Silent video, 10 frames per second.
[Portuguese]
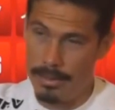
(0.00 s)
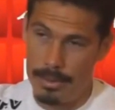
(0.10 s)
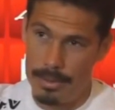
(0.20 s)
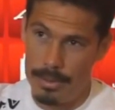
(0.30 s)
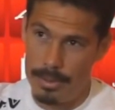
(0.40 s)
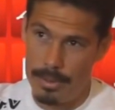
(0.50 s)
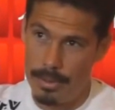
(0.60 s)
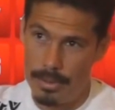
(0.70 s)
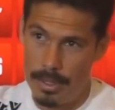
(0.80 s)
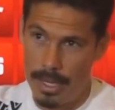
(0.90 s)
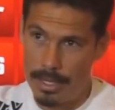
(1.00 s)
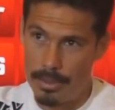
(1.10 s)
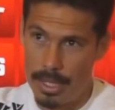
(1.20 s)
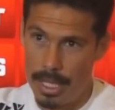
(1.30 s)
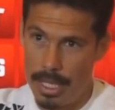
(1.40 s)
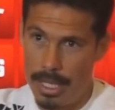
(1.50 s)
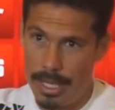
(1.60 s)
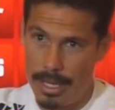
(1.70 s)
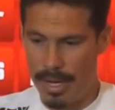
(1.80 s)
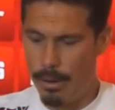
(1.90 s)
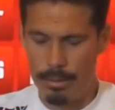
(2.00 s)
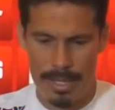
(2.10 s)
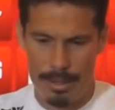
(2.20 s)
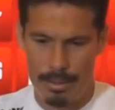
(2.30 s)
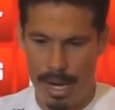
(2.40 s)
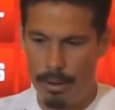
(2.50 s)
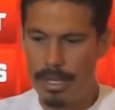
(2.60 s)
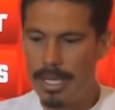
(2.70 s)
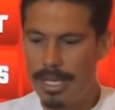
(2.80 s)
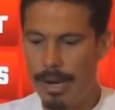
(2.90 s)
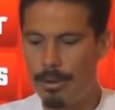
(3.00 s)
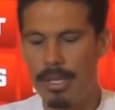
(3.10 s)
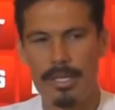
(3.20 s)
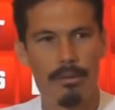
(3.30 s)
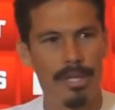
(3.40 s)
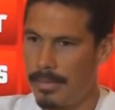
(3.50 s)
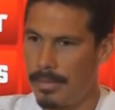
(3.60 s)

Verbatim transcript: O acho que foi algo natural que aconteceu